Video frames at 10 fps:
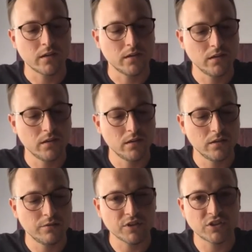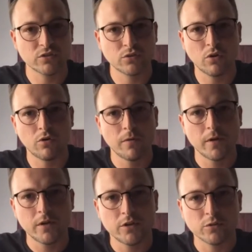I, I, właśnie to,
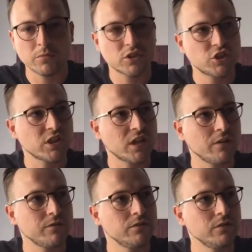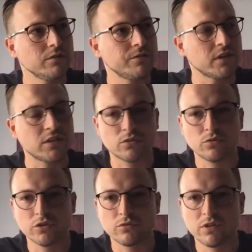to mnie też ciekawi w
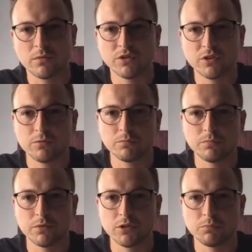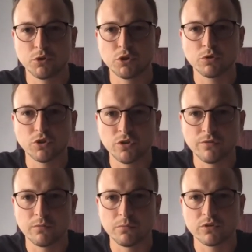architekturze, która będzie y,
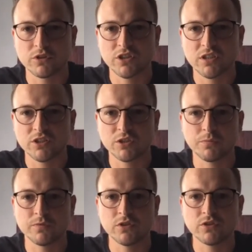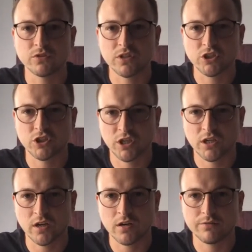przyszłościową, bo też nie da się powiedzieć, co nas
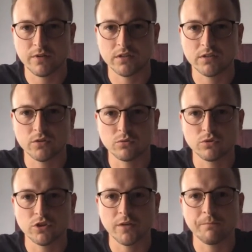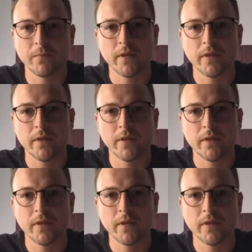czeka w architekturze.